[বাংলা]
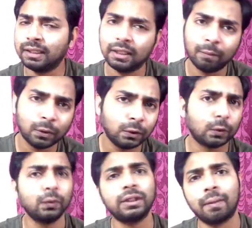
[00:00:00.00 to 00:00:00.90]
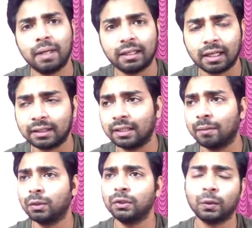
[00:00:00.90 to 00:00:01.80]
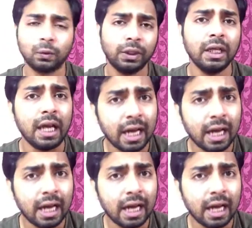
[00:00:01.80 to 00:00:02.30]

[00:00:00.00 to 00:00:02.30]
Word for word: নিজেদের মধ্যে যতই ঝামেলা থাক তাদের মধ্যে যতই